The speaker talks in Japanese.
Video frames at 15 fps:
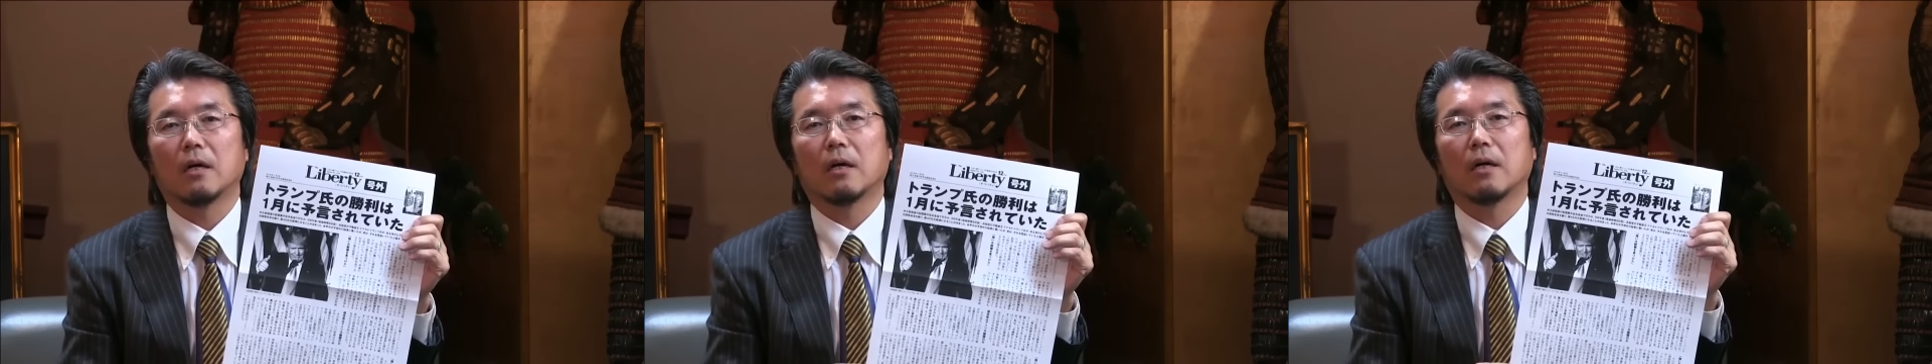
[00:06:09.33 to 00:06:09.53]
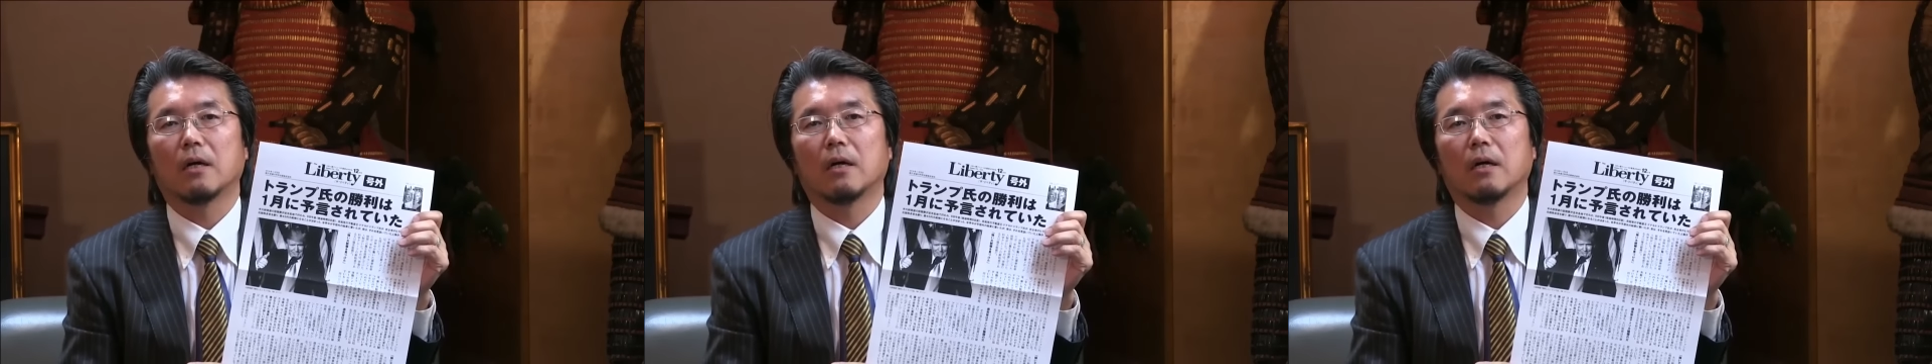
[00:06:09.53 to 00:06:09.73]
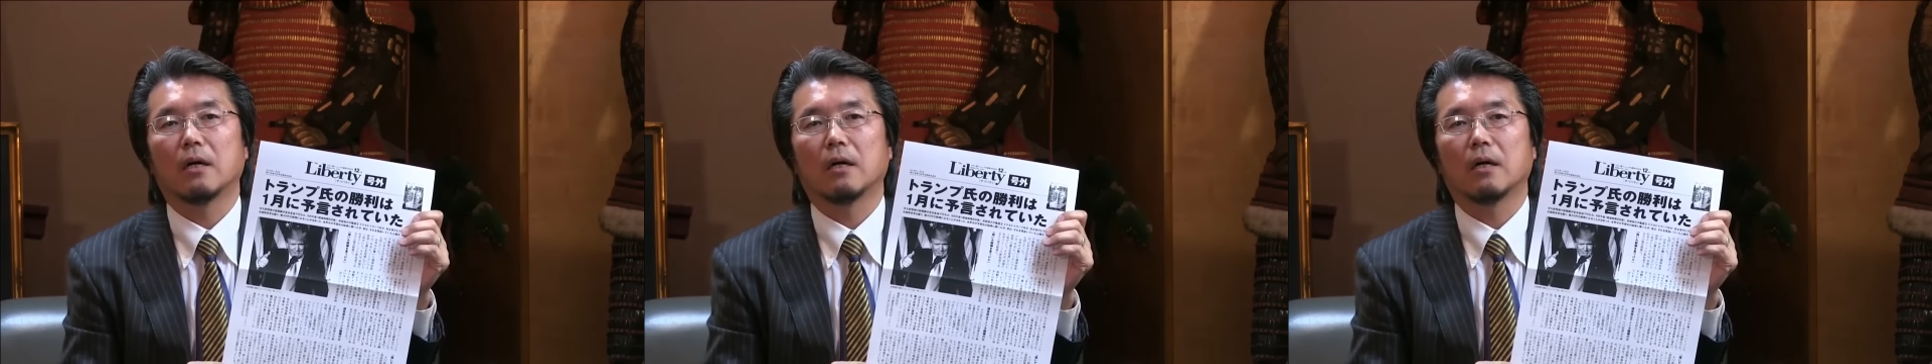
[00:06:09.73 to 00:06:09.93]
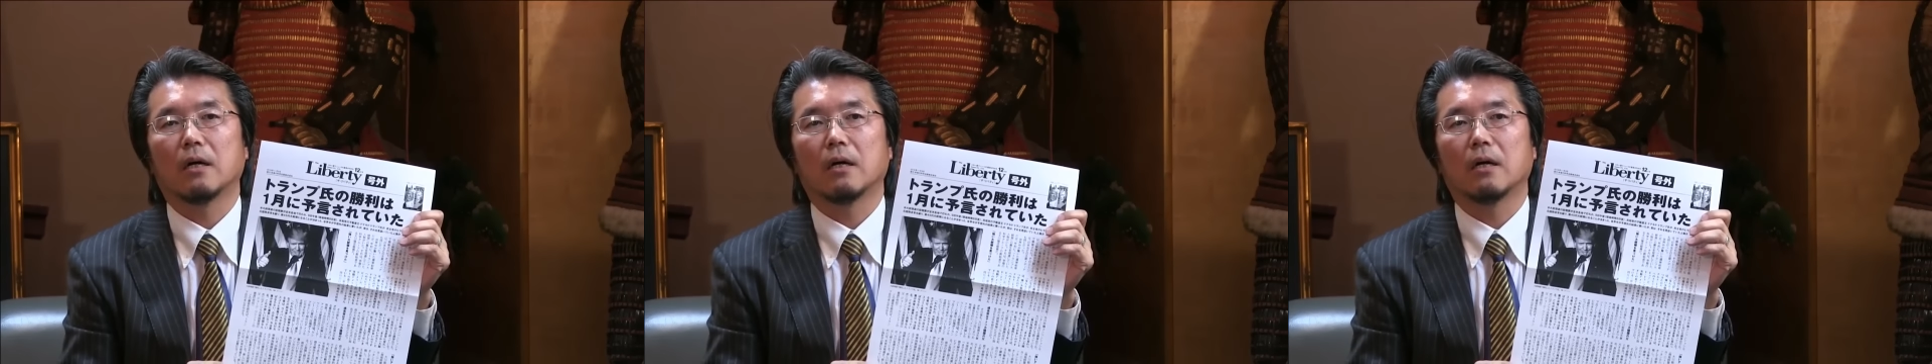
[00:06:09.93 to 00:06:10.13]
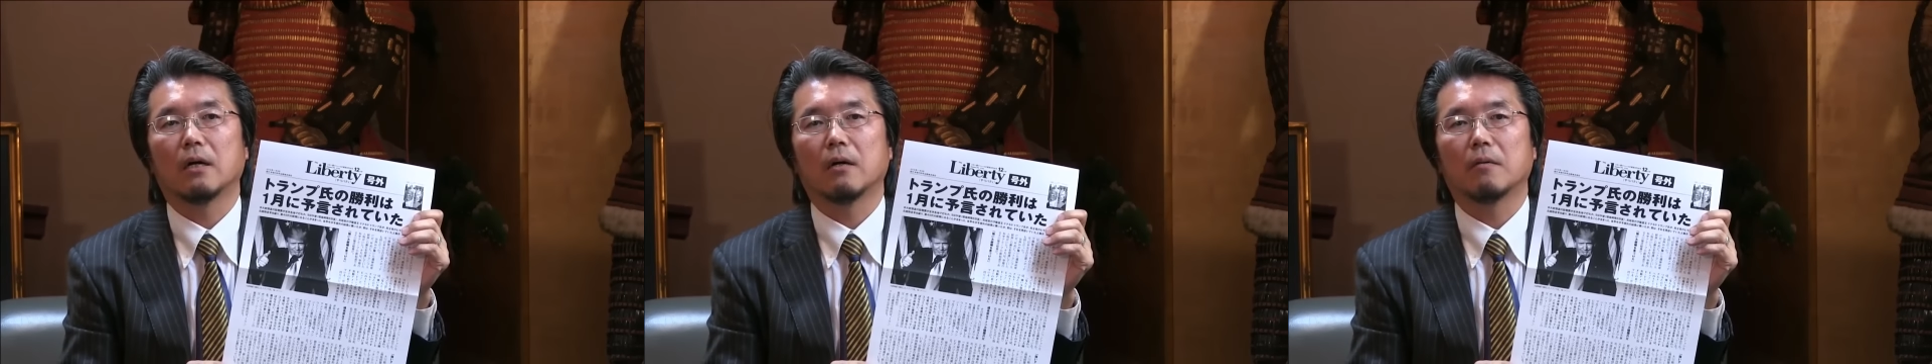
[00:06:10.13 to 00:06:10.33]

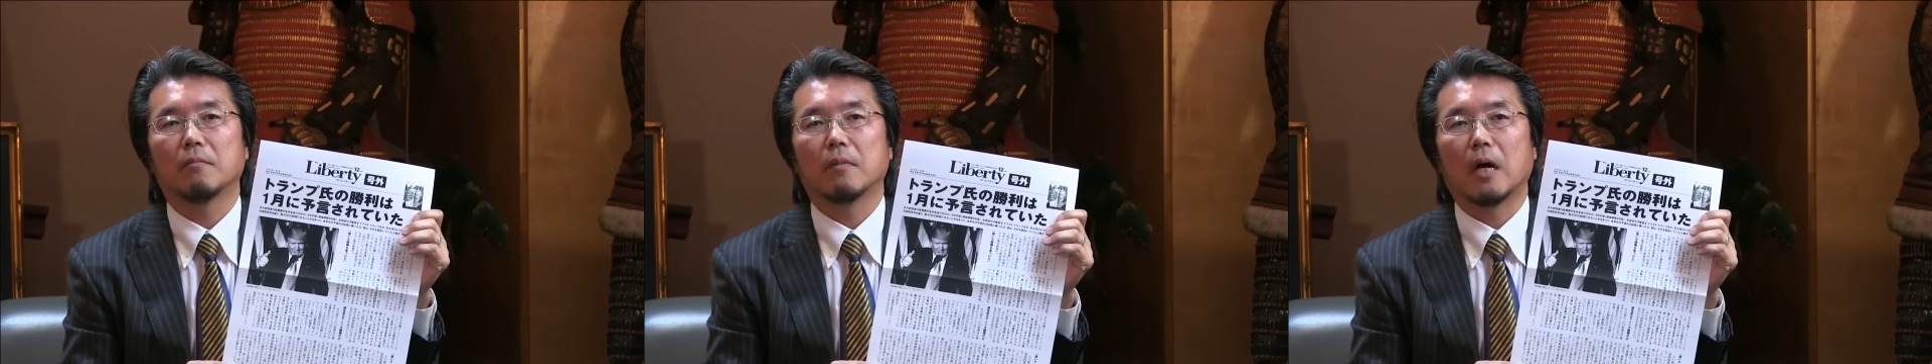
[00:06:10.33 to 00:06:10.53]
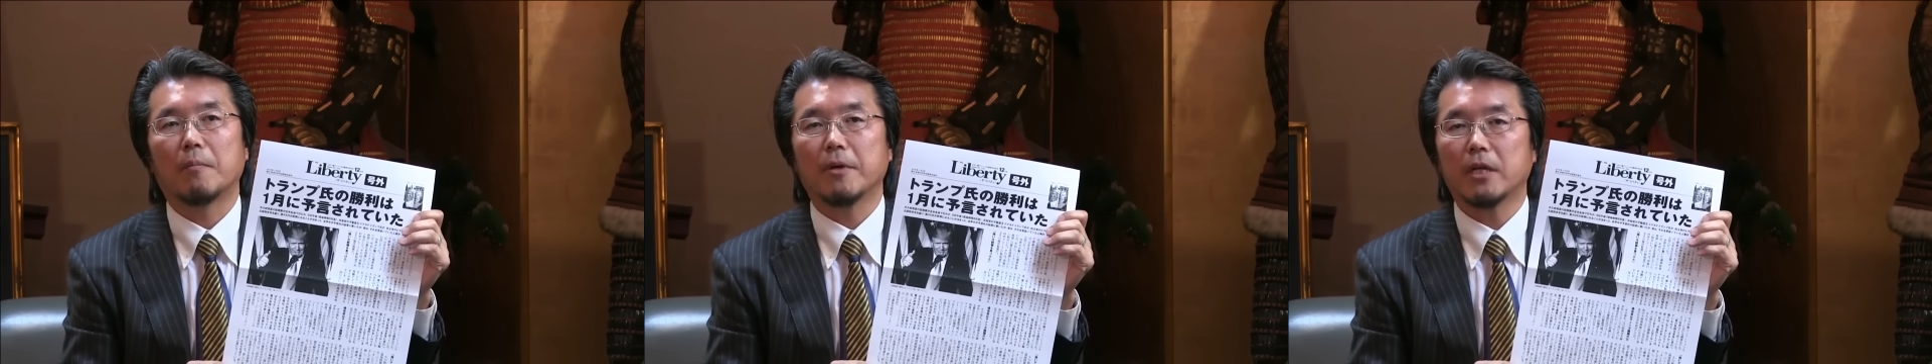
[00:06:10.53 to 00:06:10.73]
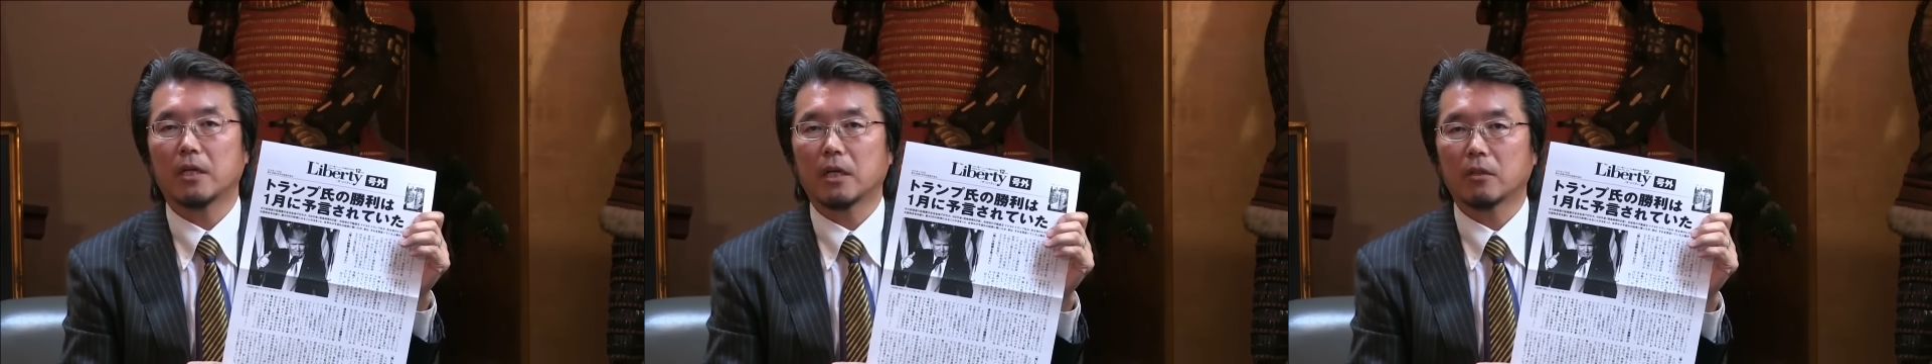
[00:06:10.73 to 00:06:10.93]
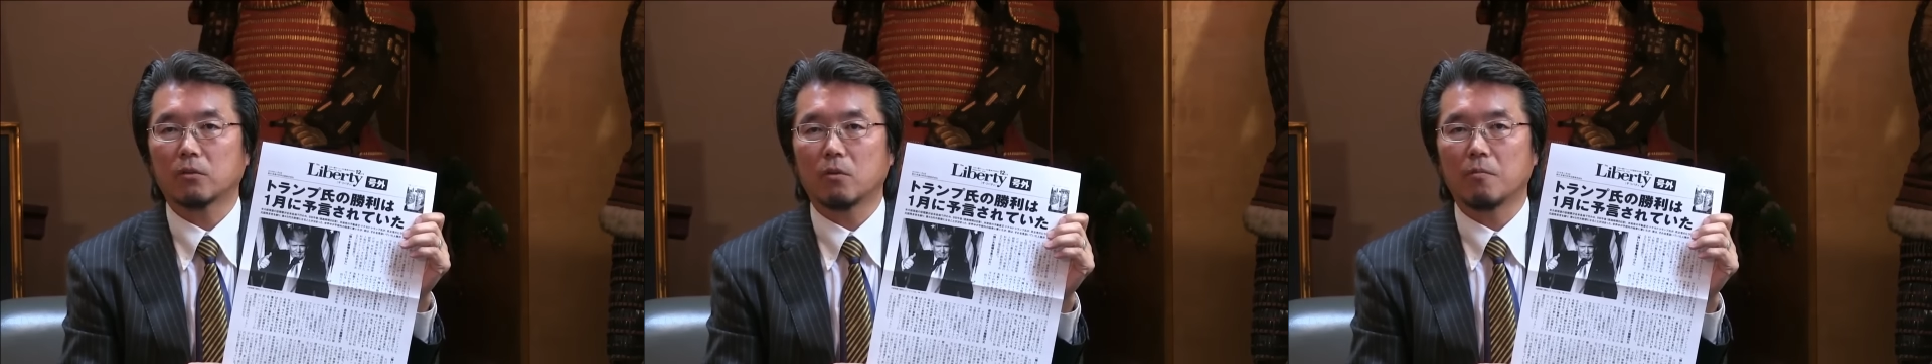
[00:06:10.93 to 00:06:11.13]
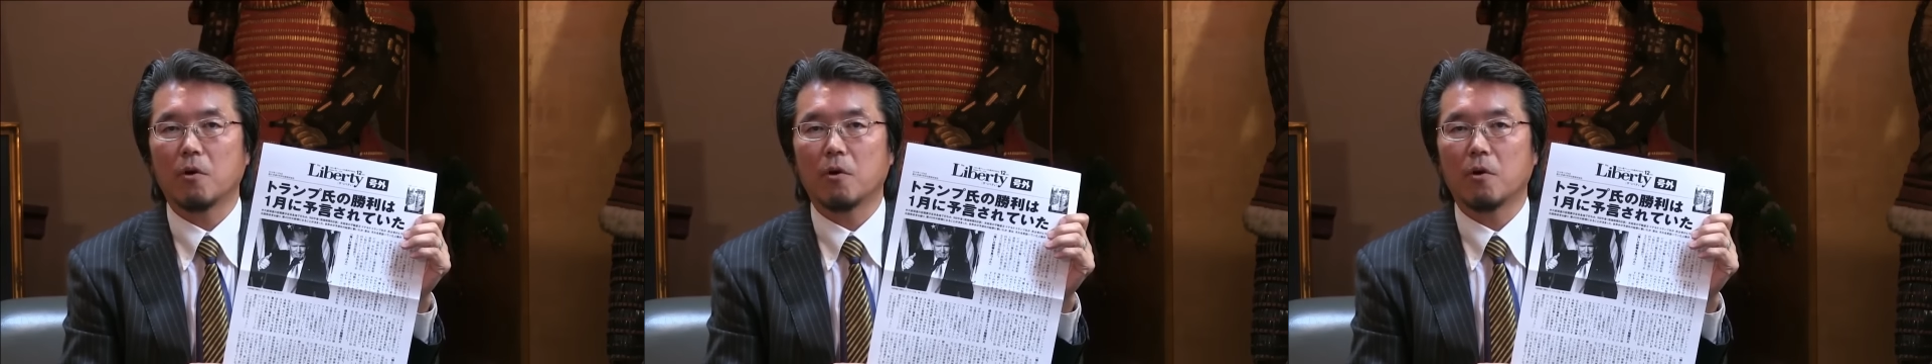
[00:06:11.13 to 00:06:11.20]
あアメリカと